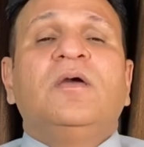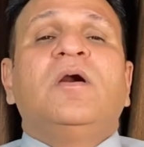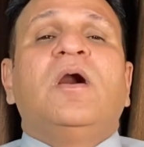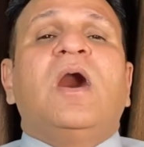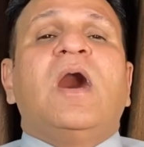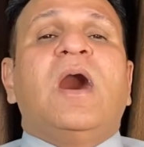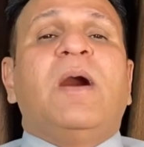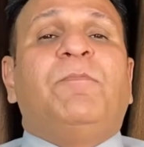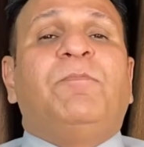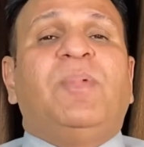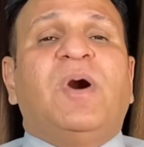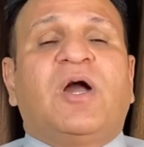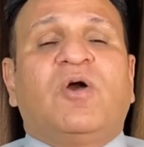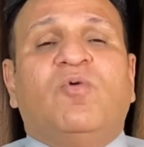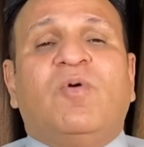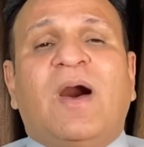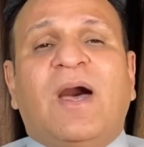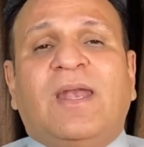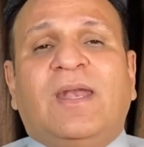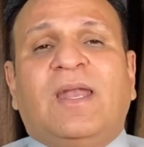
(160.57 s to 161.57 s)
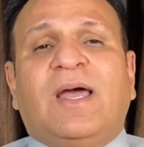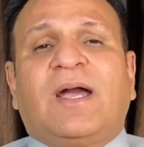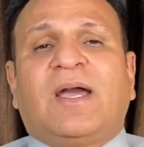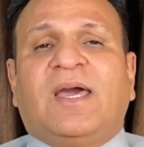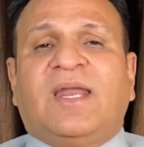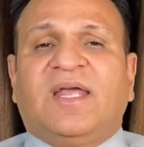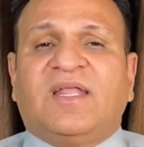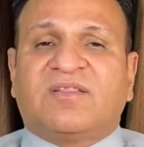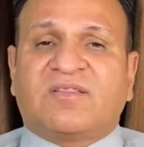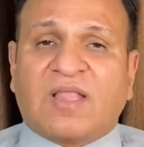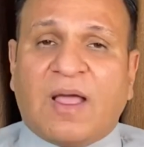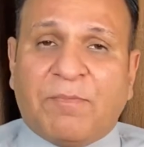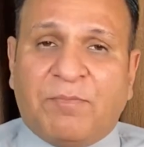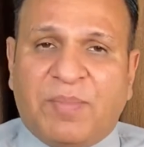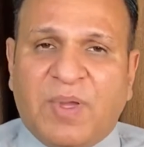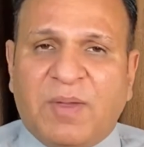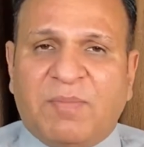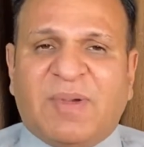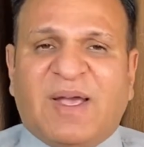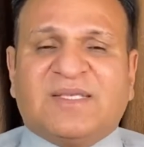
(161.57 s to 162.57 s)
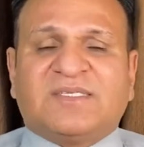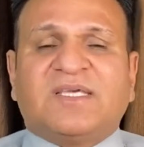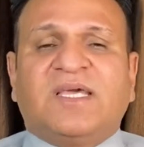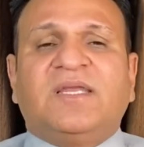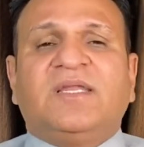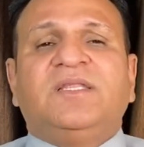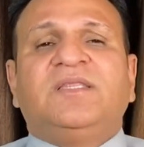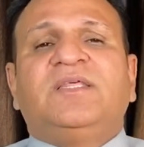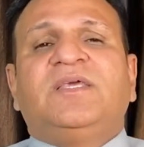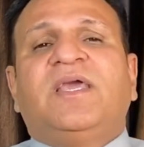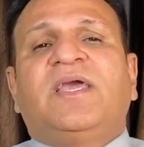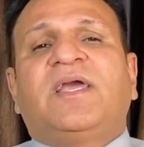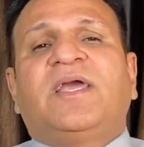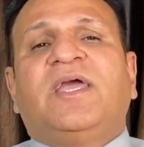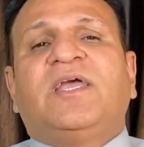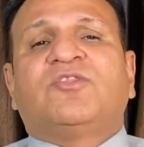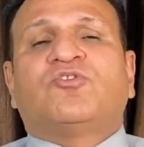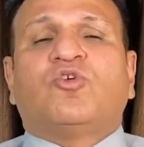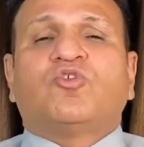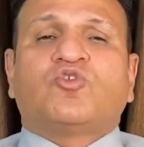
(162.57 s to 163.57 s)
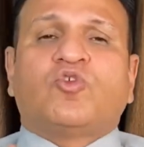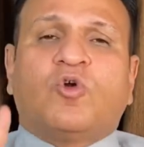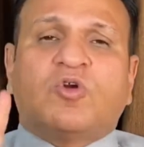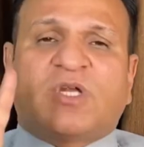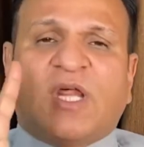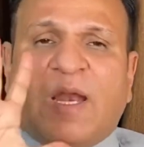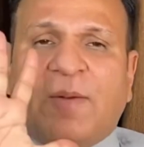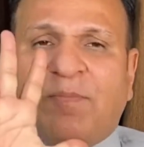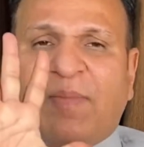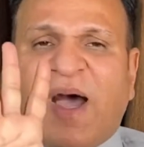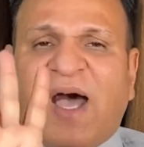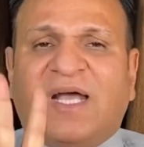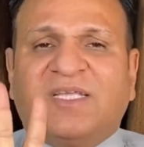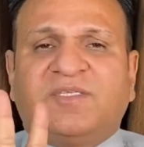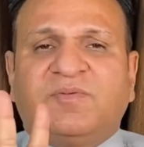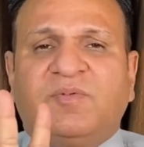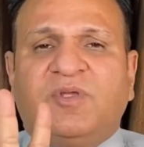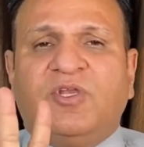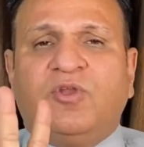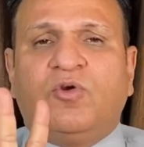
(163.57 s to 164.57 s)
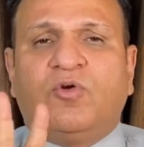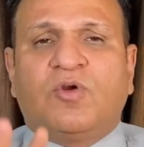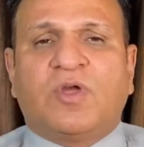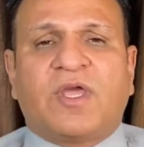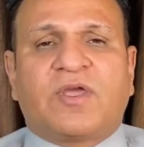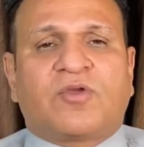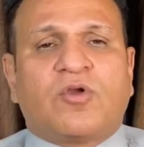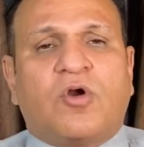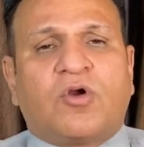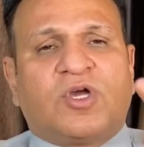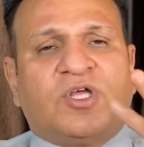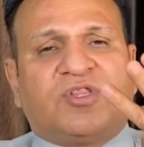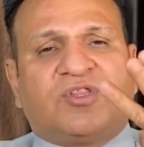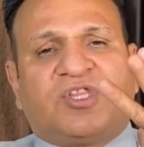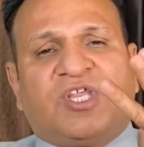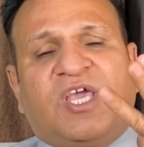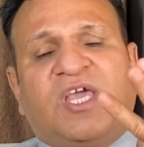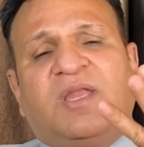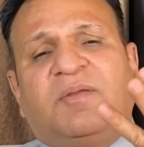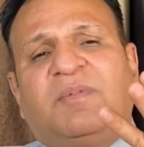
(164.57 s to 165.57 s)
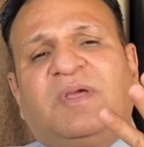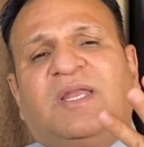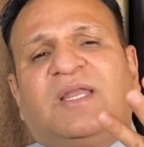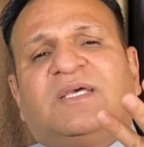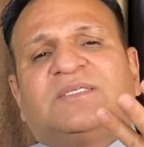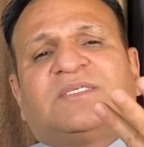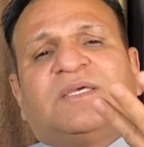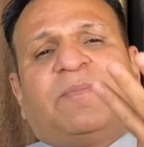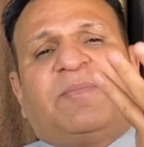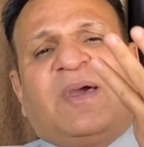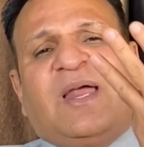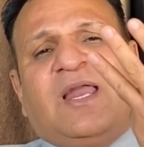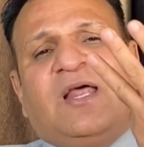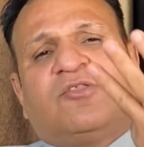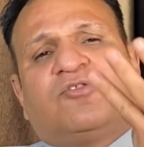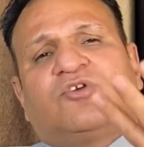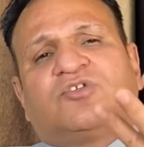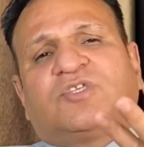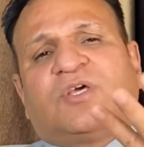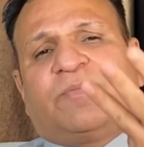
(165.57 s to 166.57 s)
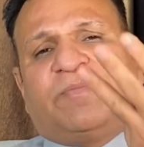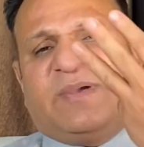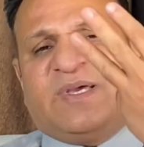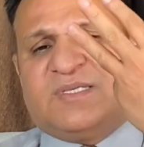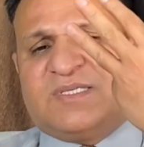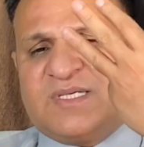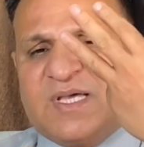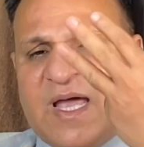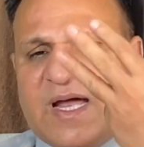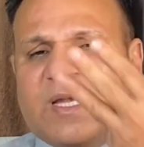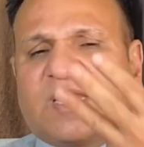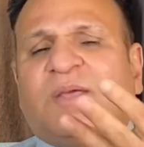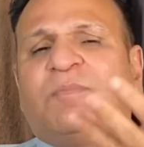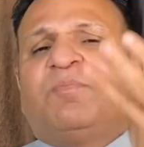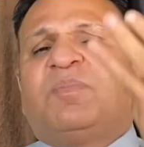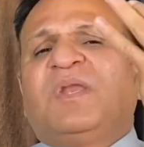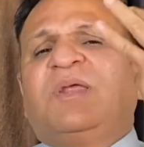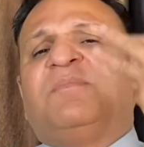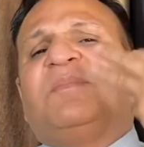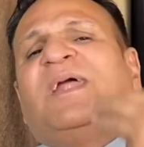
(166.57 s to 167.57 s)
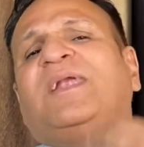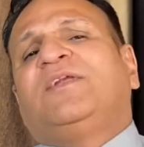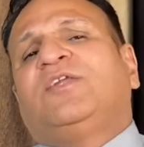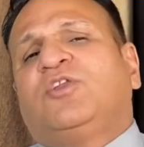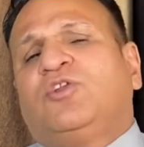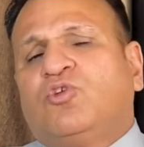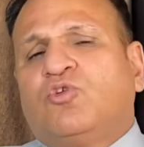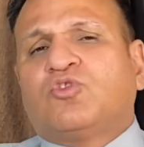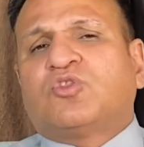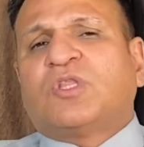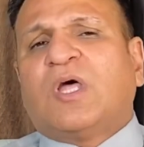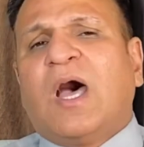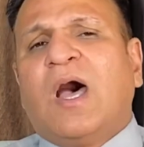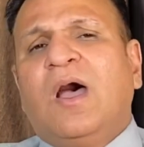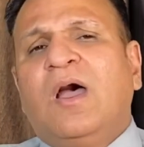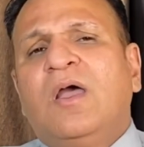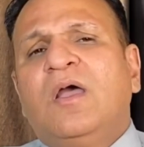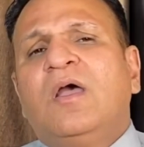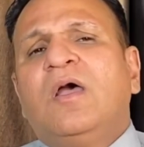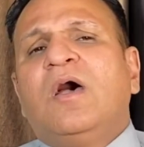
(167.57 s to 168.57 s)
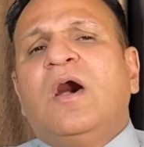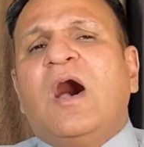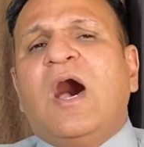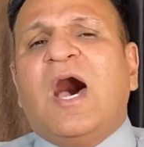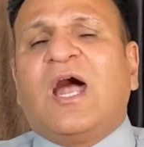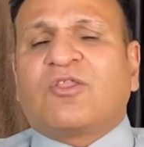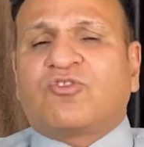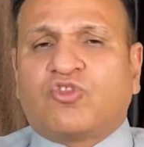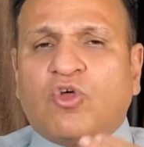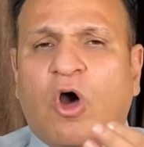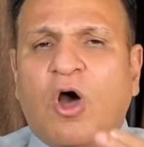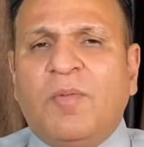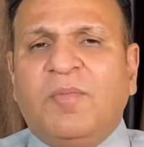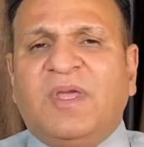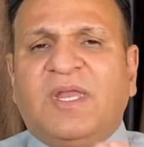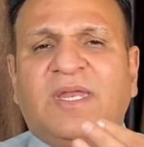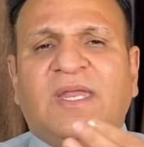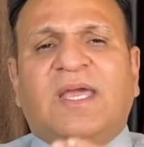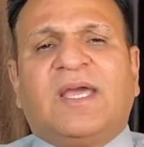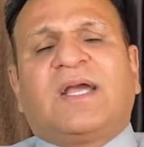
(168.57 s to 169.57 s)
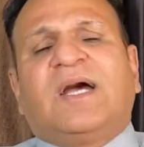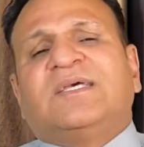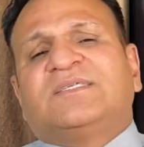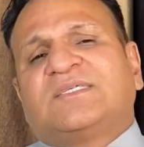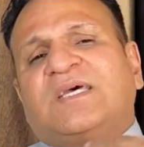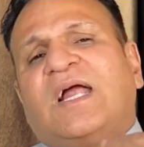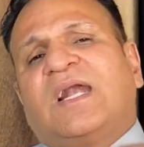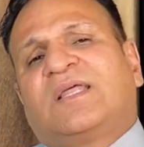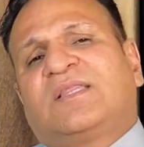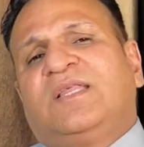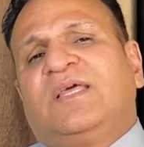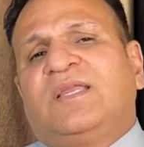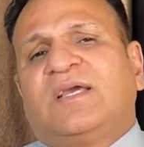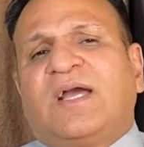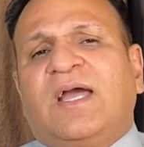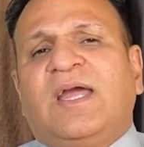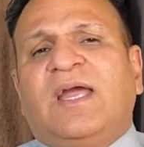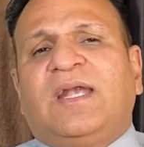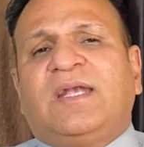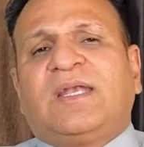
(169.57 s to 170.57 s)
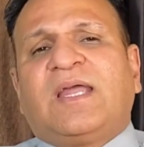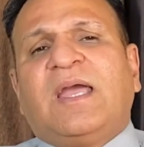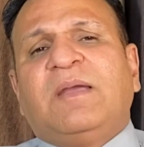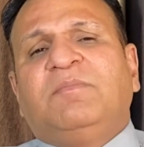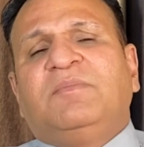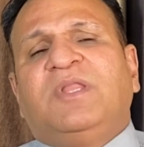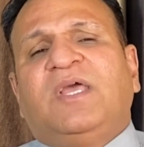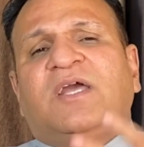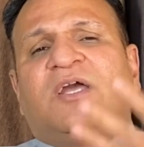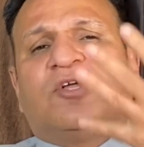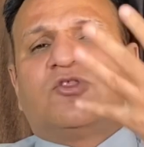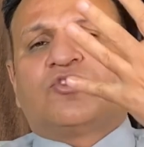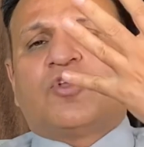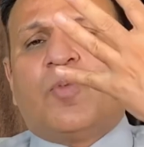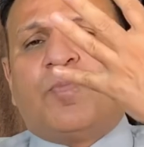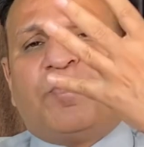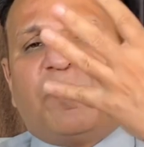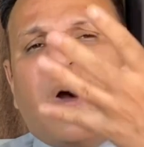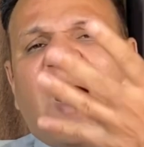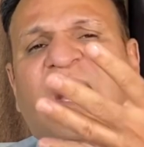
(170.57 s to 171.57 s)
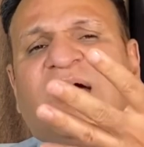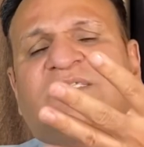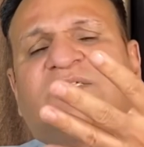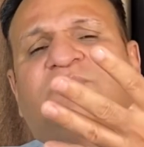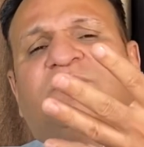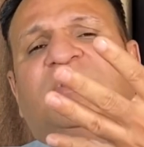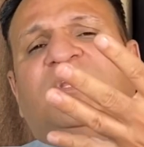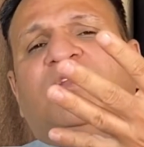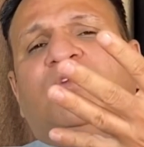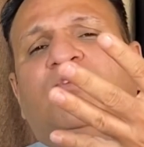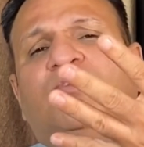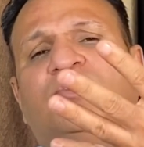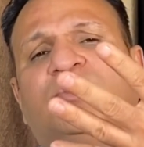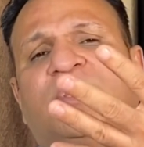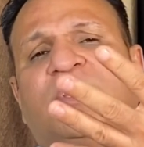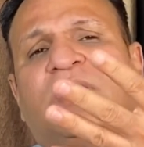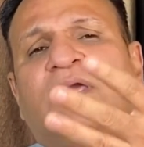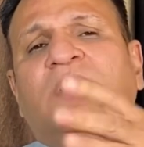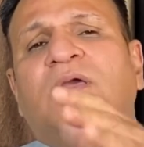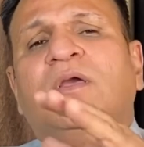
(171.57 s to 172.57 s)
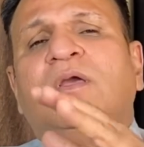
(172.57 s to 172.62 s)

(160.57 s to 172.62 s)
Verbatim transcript: अब भगवान ना करे तब भी पैसे नहीं दिए गए तो टोटल पांच महीने हो गए क्योंकि तीन महीने से पहले तो सरफेसी एक्ट इंप्लीमेंट ही नहीं होता और दो महीने का साठ दिन का एक टाइम देंगे तो पांच महीने हो जाएंगे